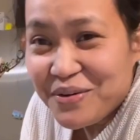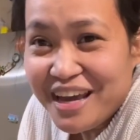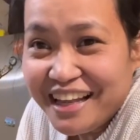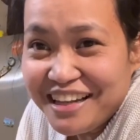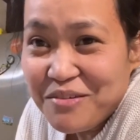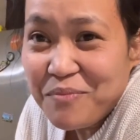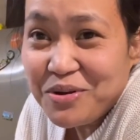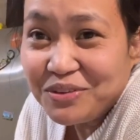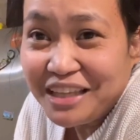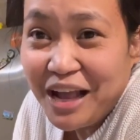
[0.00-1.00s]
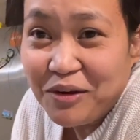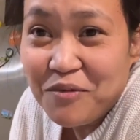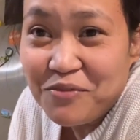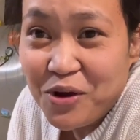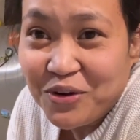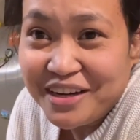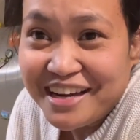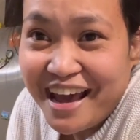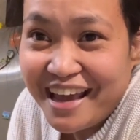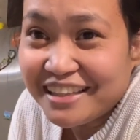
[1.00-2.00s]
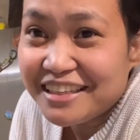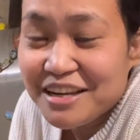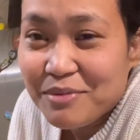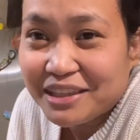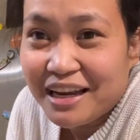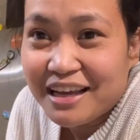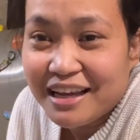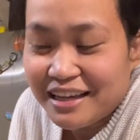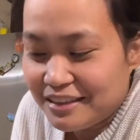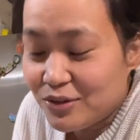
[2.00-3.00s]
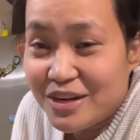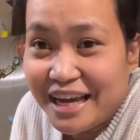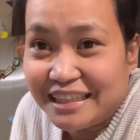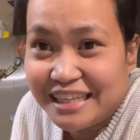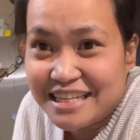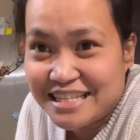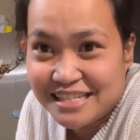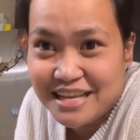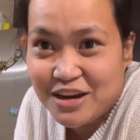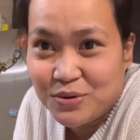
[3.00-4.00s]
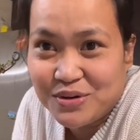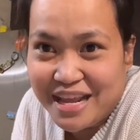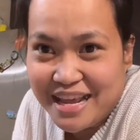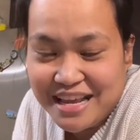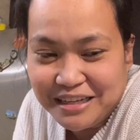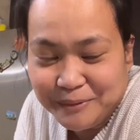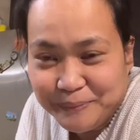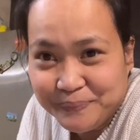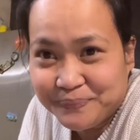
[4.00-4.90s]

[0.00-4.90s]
well, yung pinuntahan kong Florida, hindi naman talaga doon nakatira si Inday Roning.